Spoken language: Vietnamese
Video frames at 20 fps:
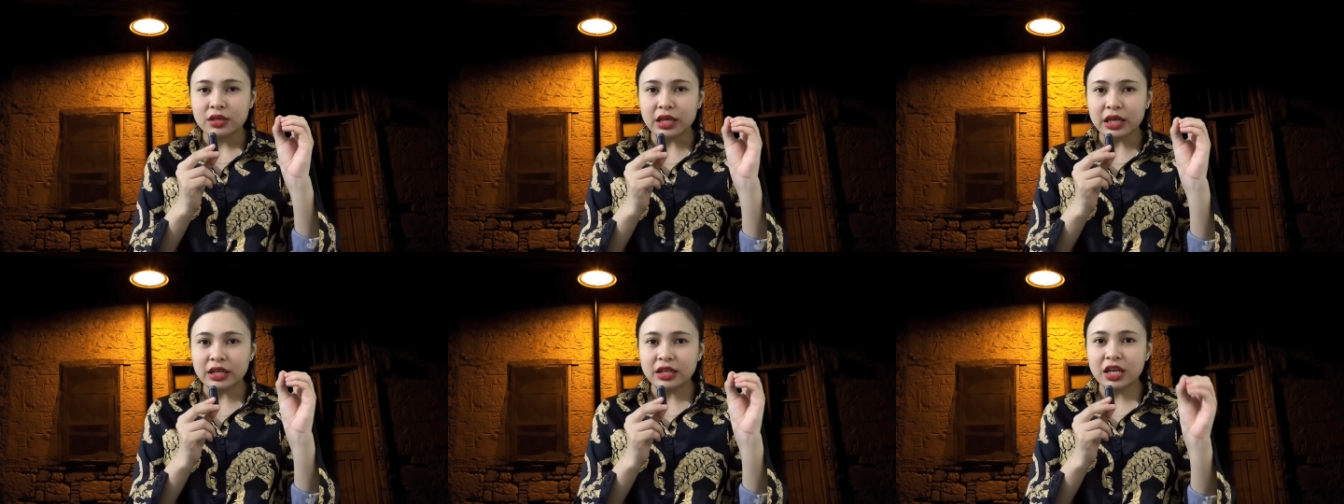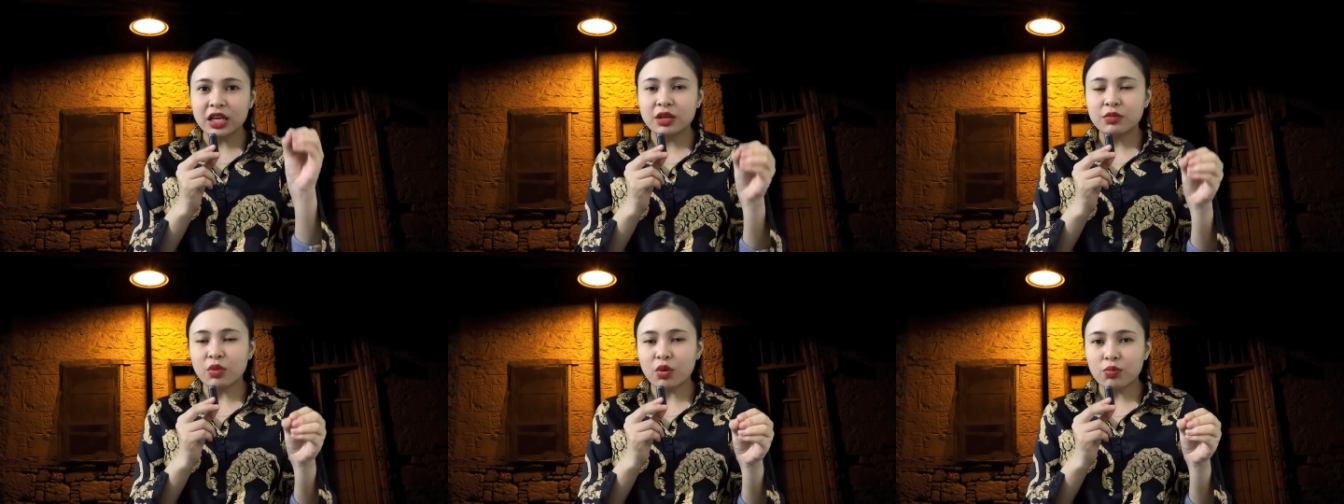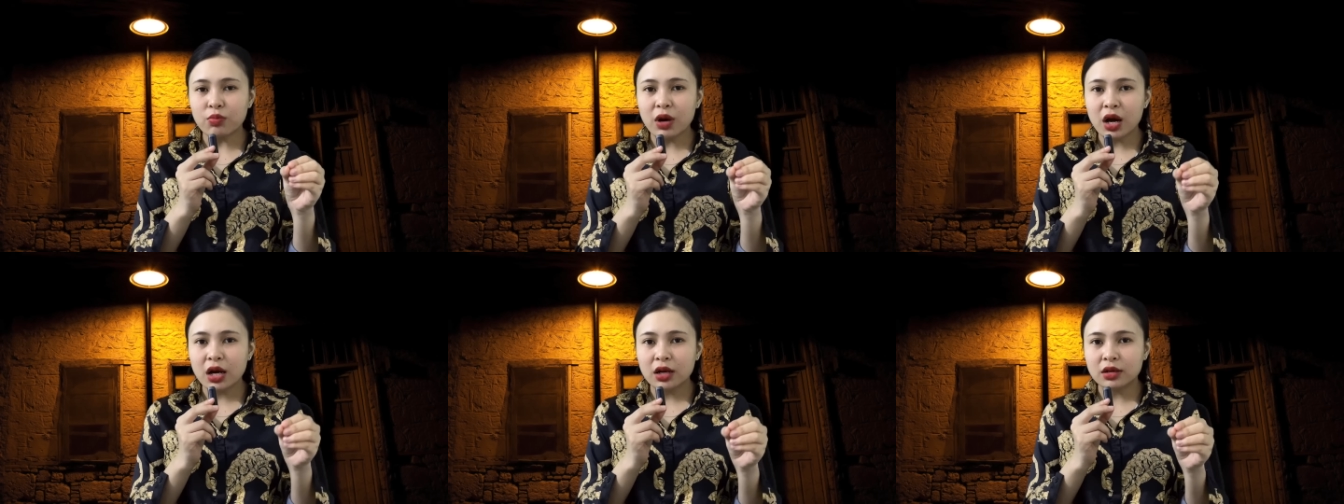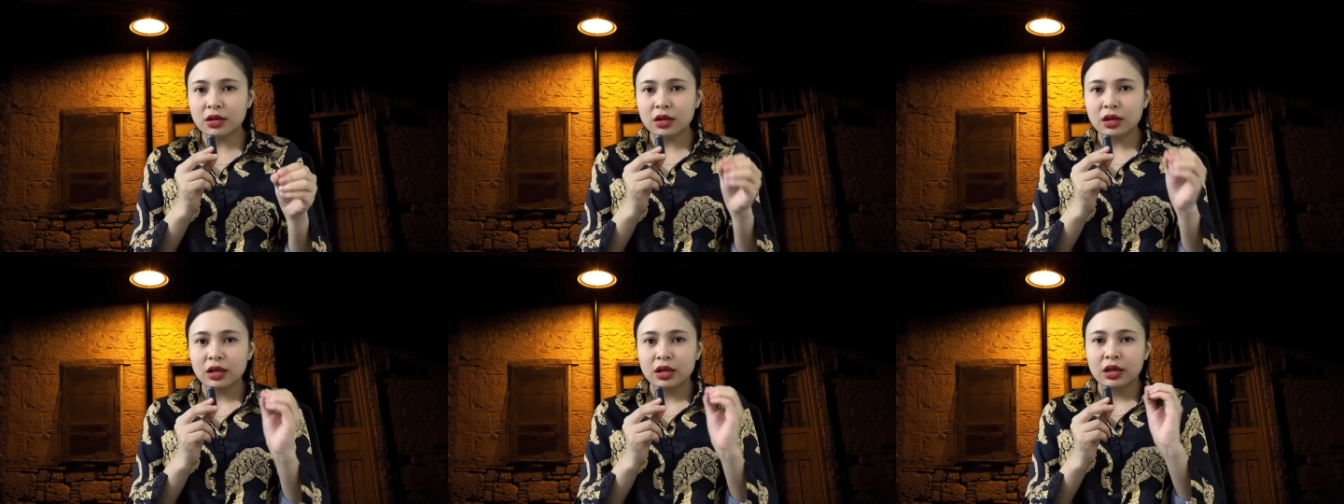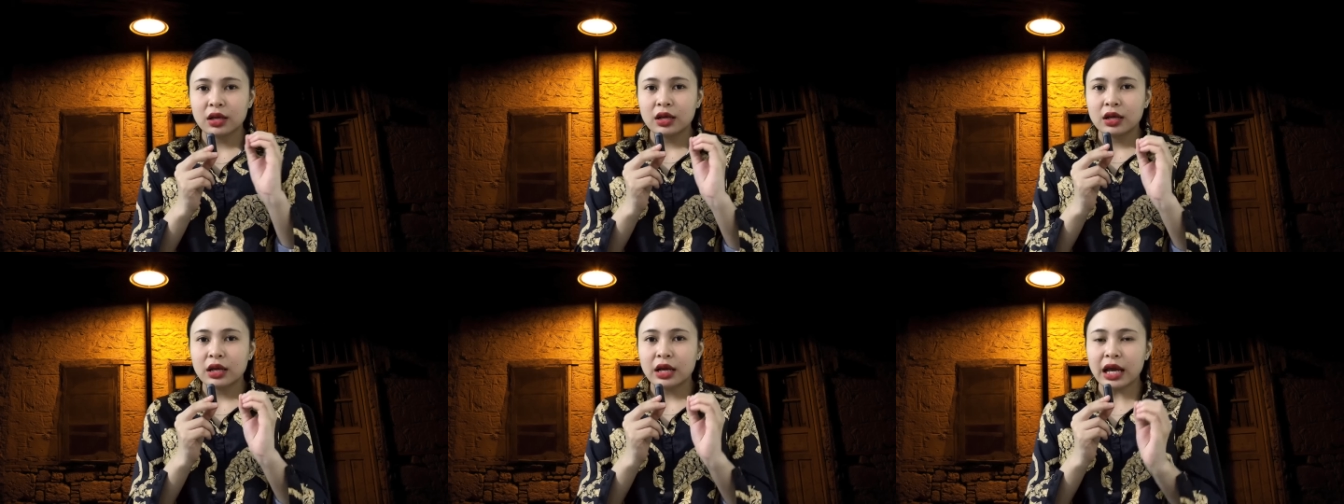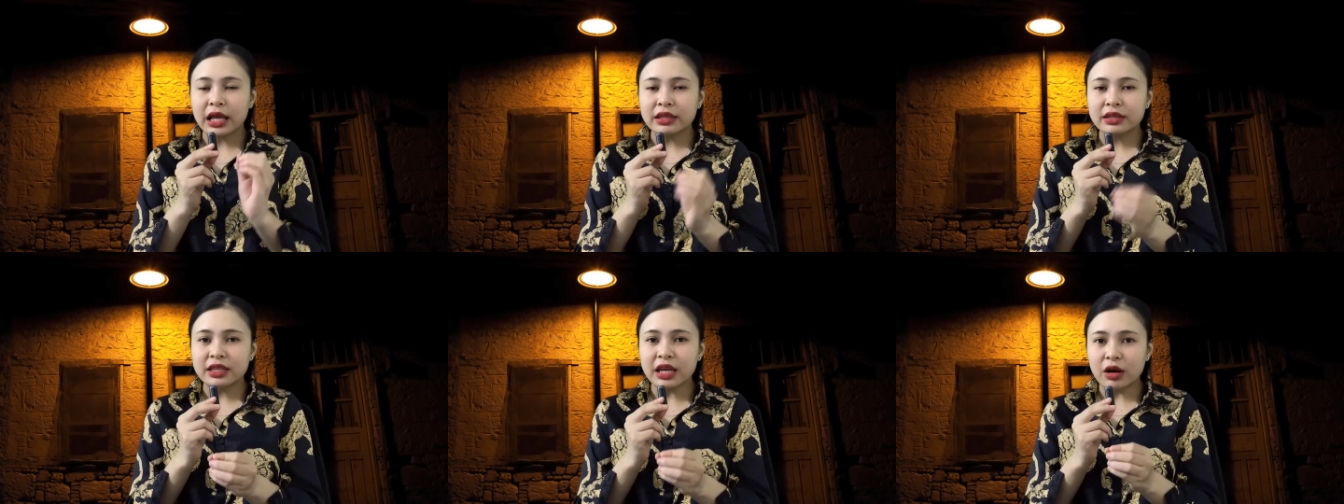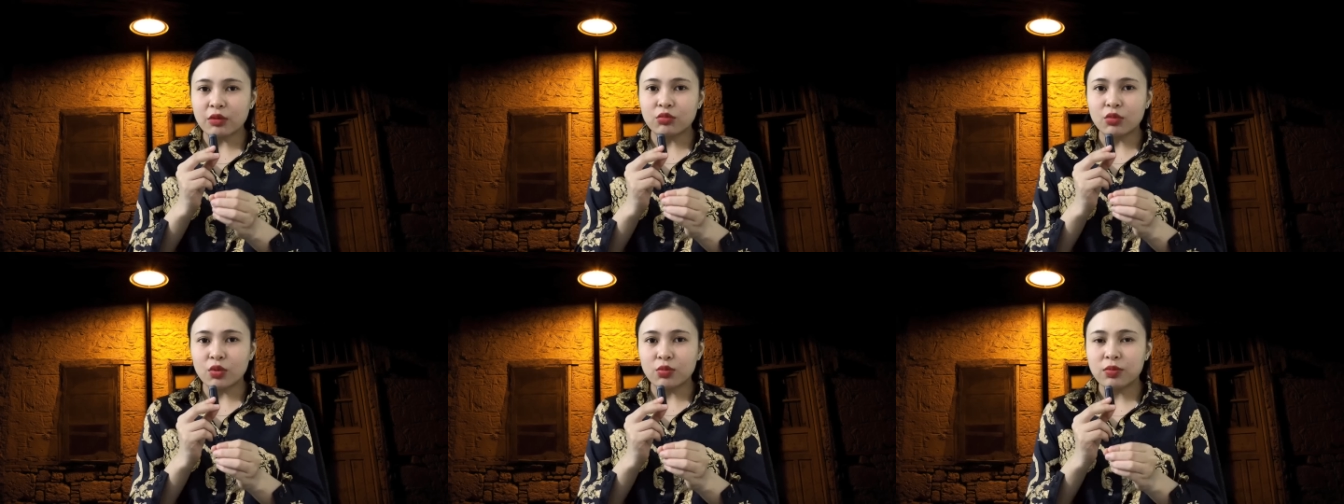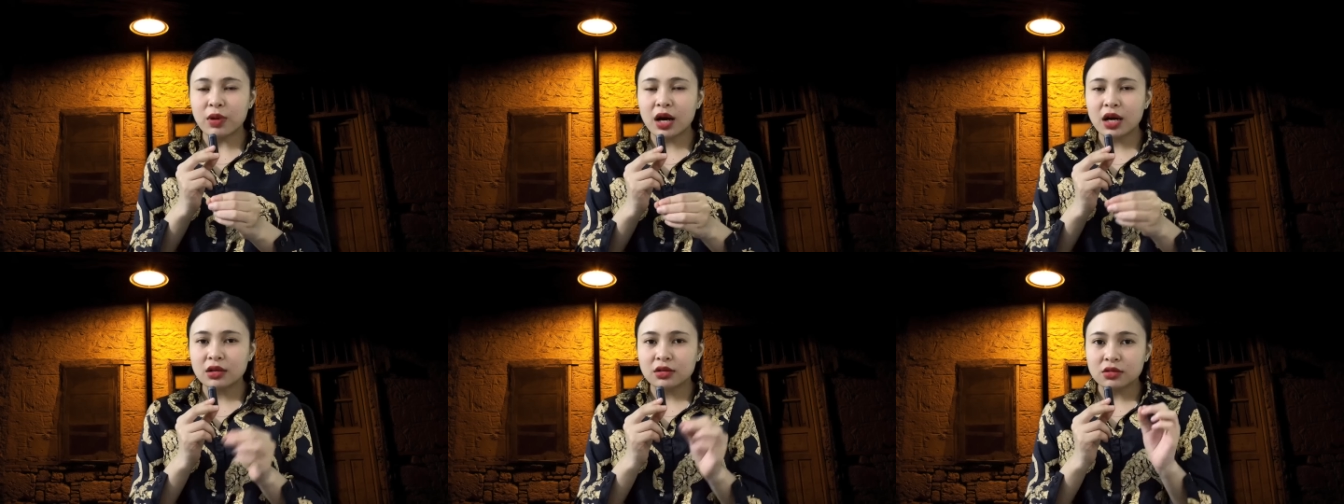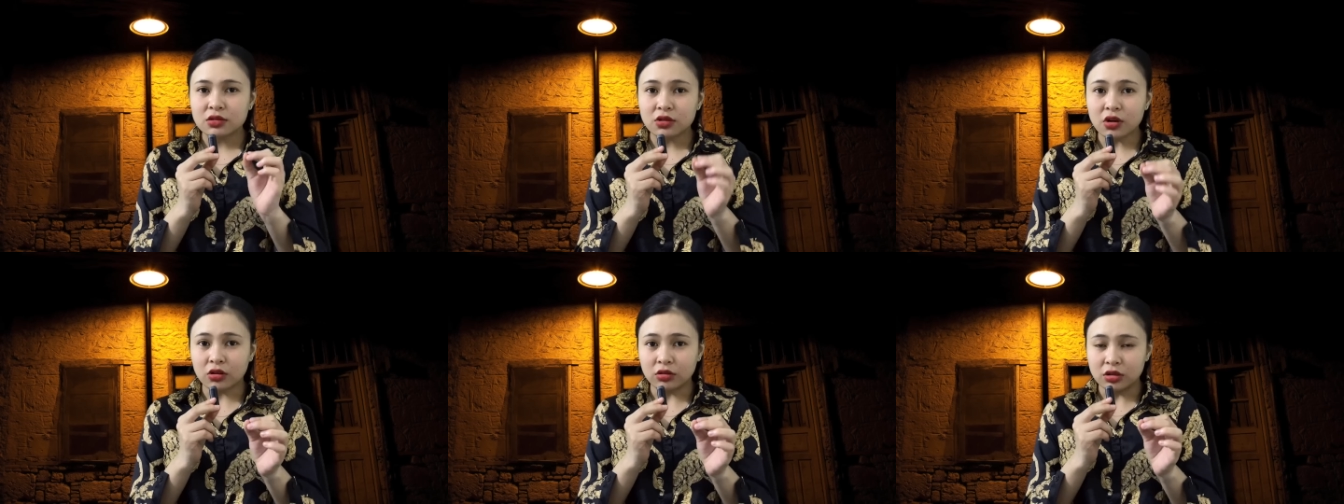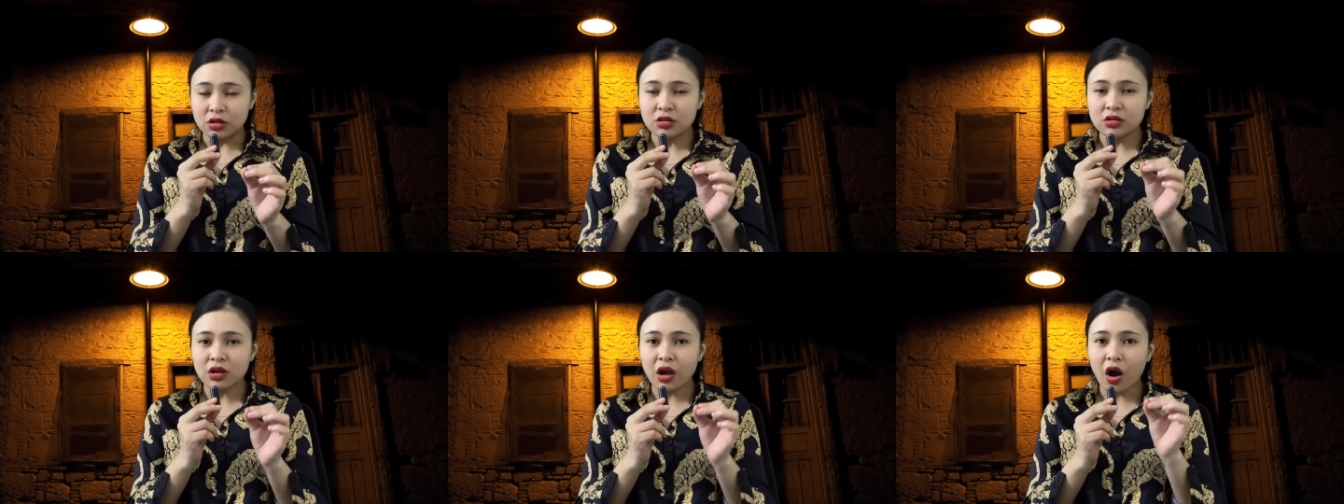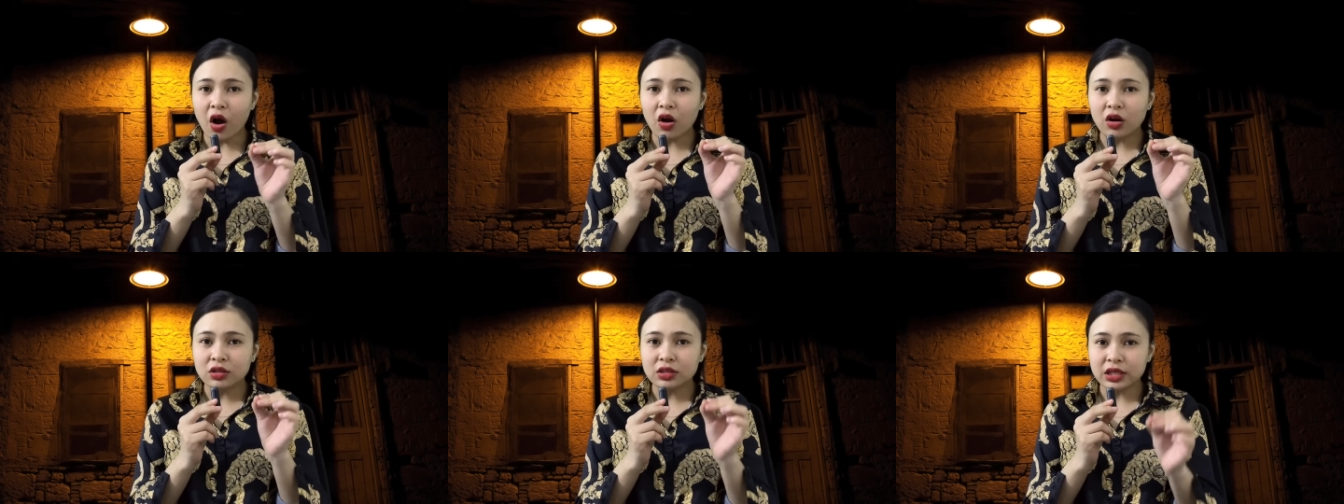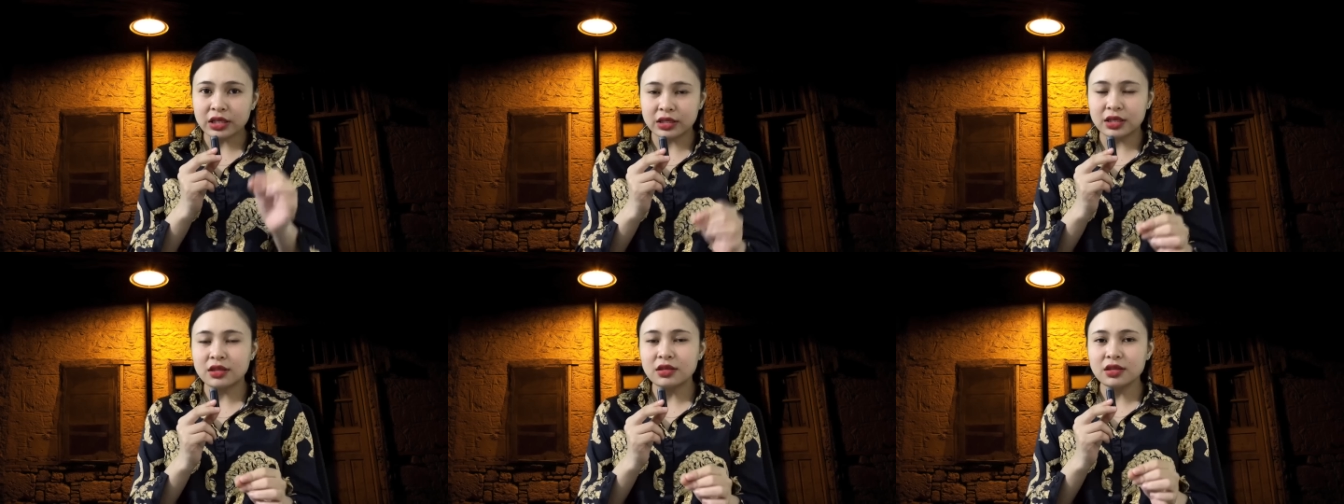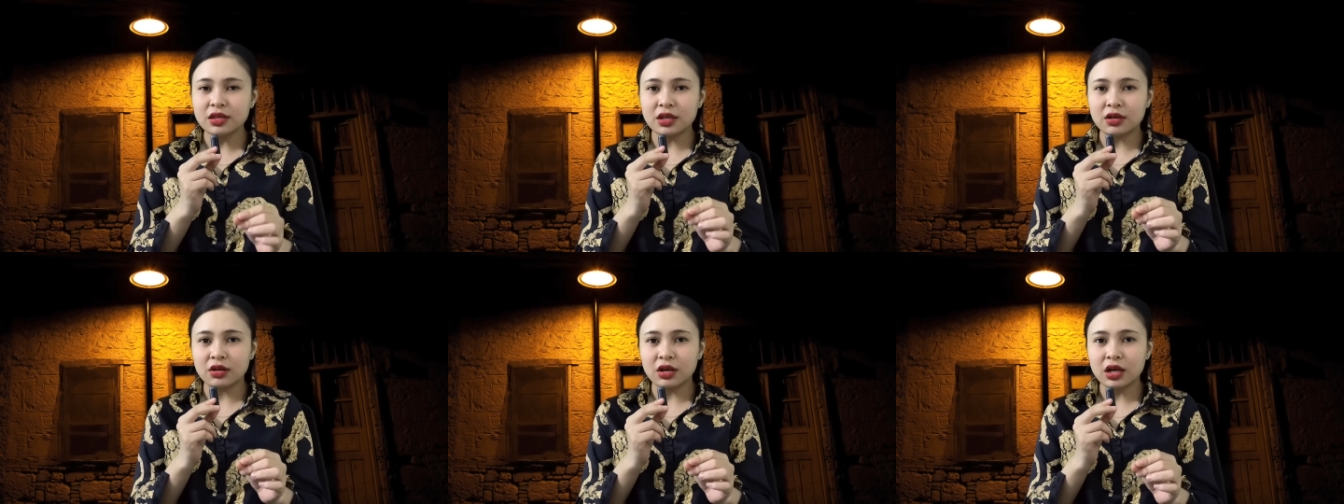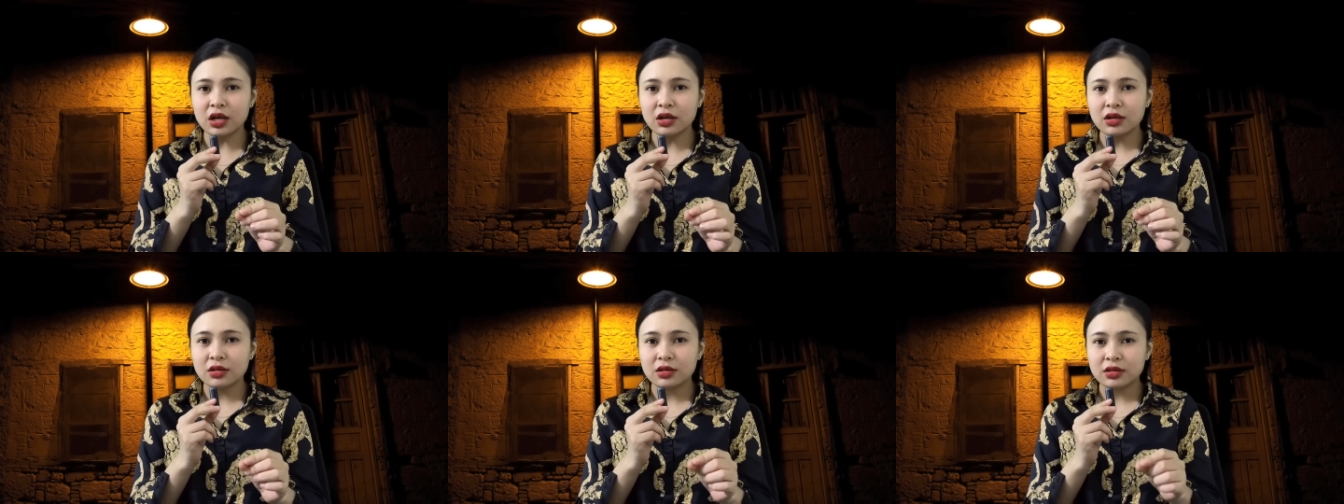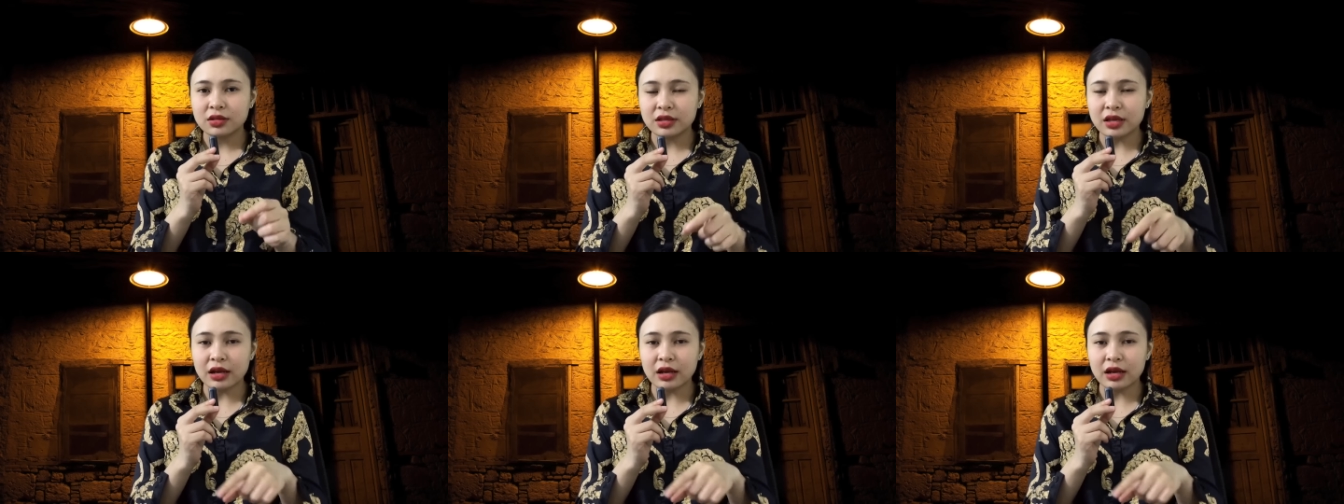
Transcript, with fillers: Chị Ni một bên, anh chồng một bên, còn đứa con thì chính giữa.